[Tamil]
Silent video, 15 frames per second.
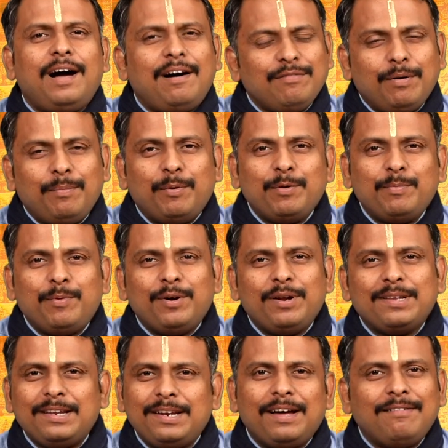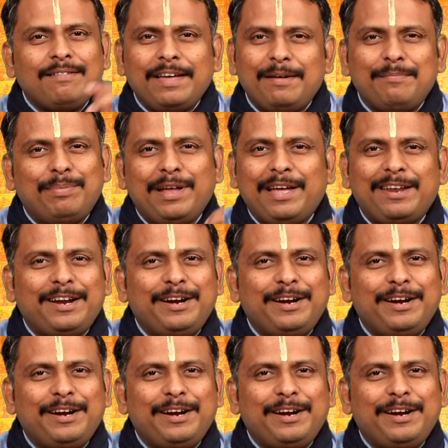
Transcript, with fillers: அவங்க பொறுப்போடு இருந்துட்டு அவங்க எம்ப்ளாயர்